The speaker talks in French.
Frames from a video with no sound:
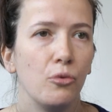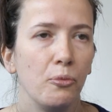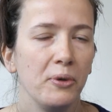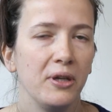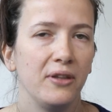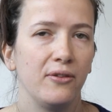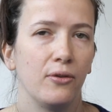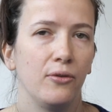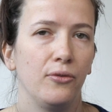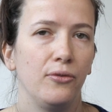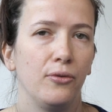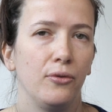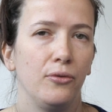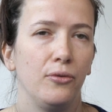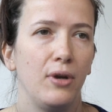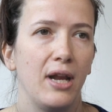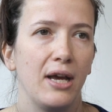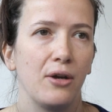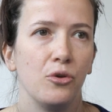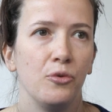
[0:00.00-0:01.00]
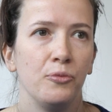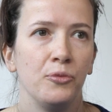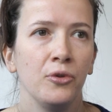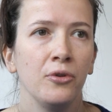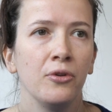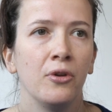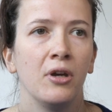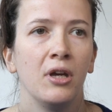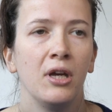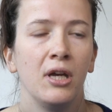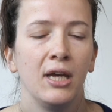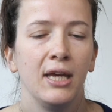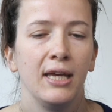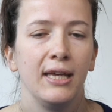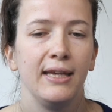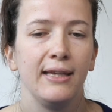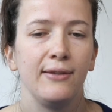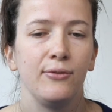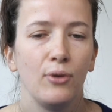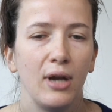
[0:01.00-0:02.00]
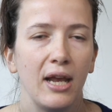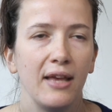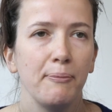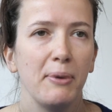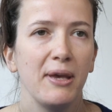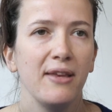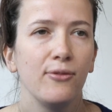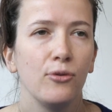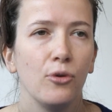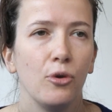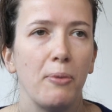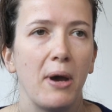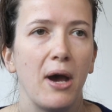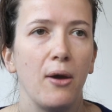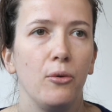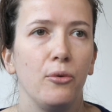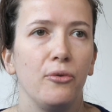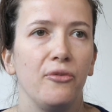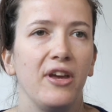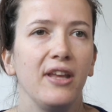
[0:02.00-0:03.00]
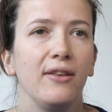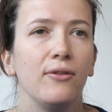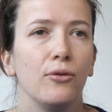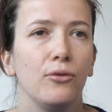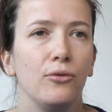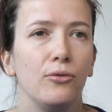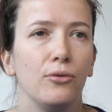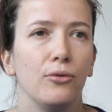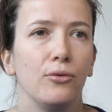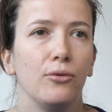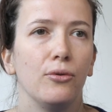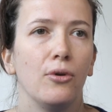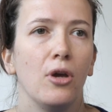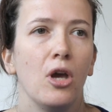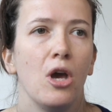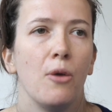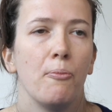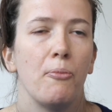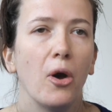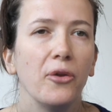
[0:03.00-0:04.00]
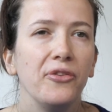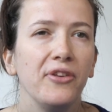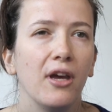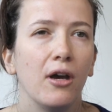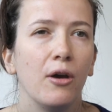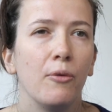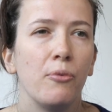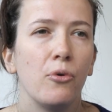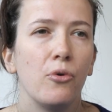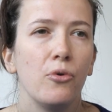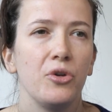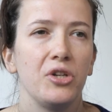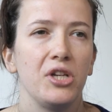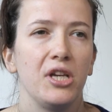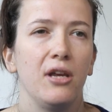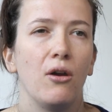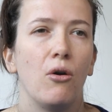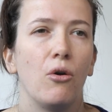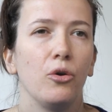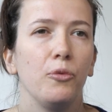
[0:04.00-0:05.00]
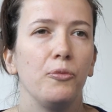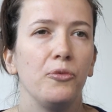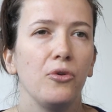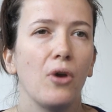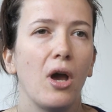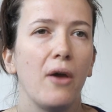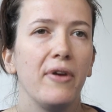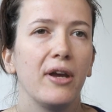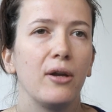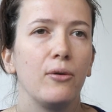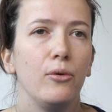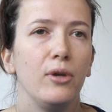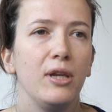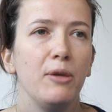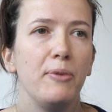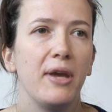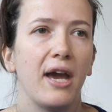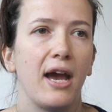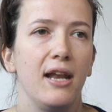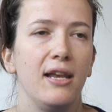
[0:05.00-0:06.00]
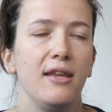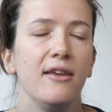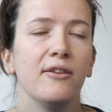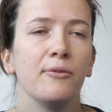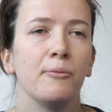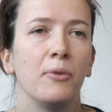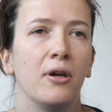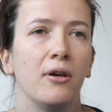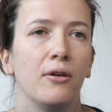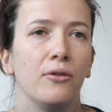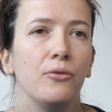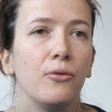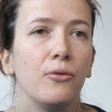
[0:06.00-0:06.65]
compétence de la commune et cela passe par le fait de porter un projet en rupture avec le libéralisme